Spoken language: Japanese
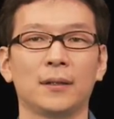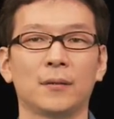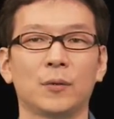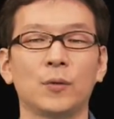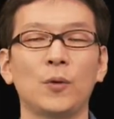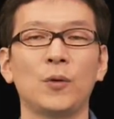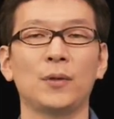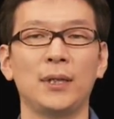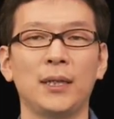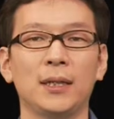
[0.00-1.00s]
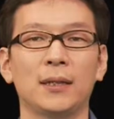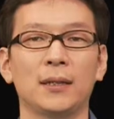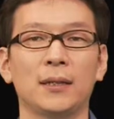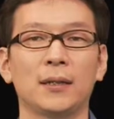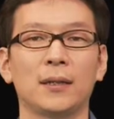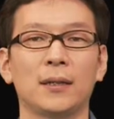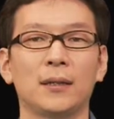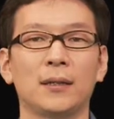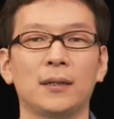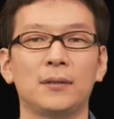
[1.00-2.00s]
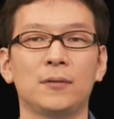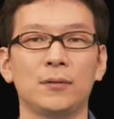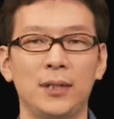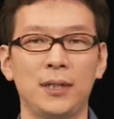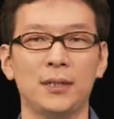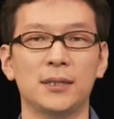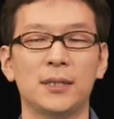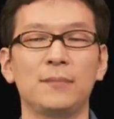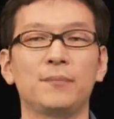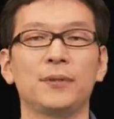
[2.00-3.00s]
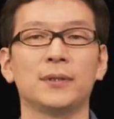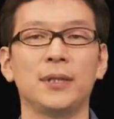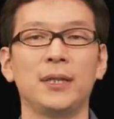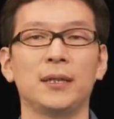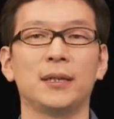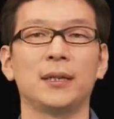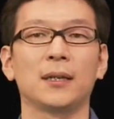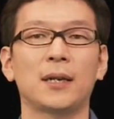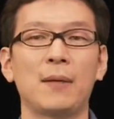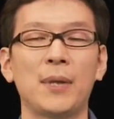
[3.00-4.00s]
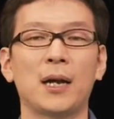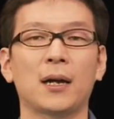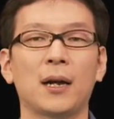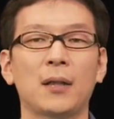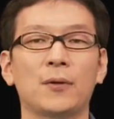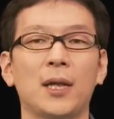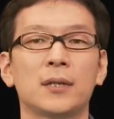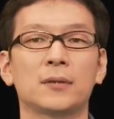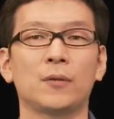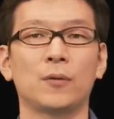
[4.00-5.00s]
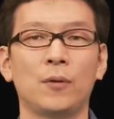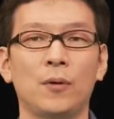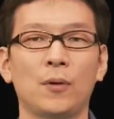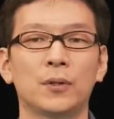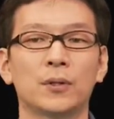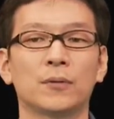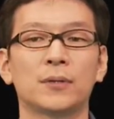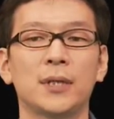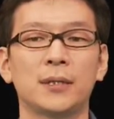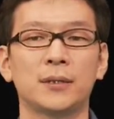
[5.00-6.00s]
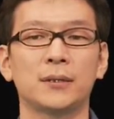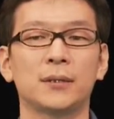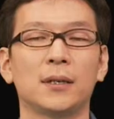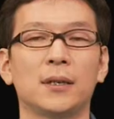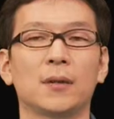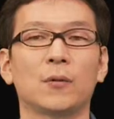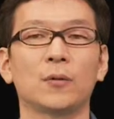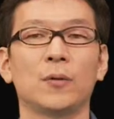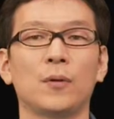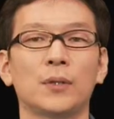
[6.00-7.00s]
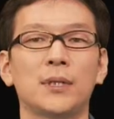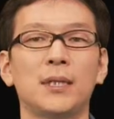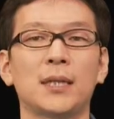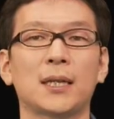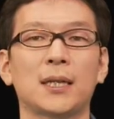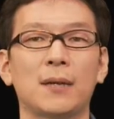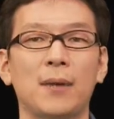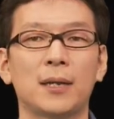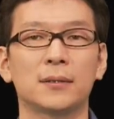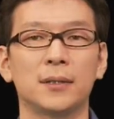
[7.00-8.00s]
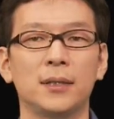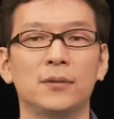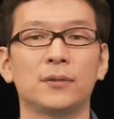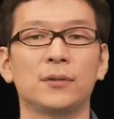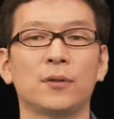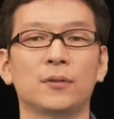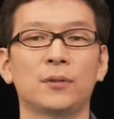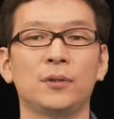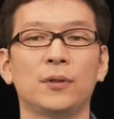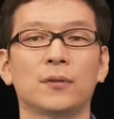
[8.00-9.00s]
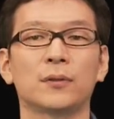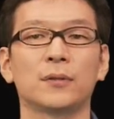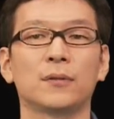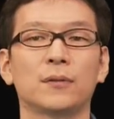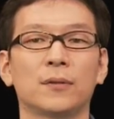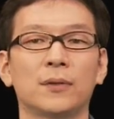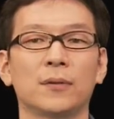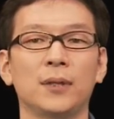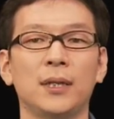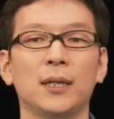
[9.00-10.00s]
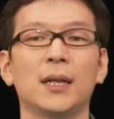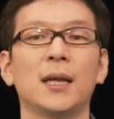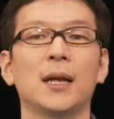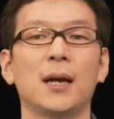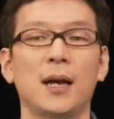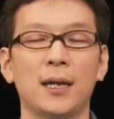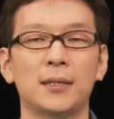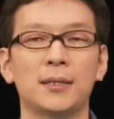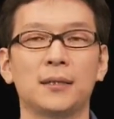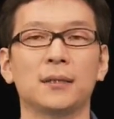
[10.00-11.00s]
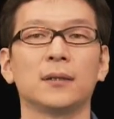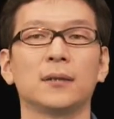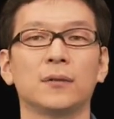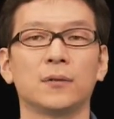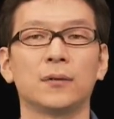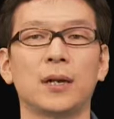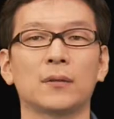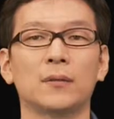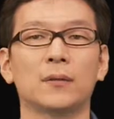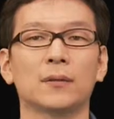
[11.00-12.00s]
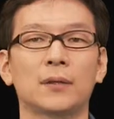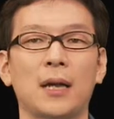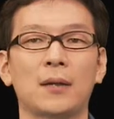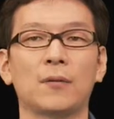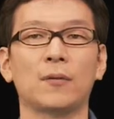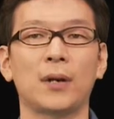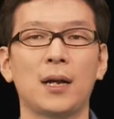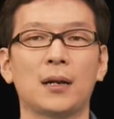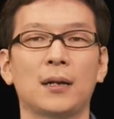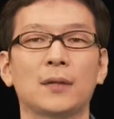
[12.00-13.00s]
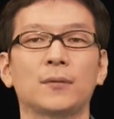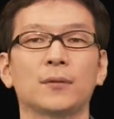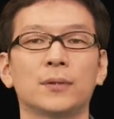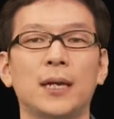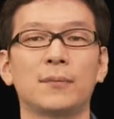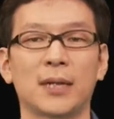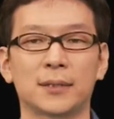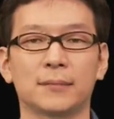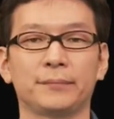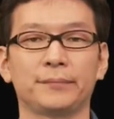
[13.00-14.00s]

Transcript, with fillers: このように非常にシンプルにカメラからの映像を直接この小さなデバイスに入力することにより配信・録画の対応が可能となります。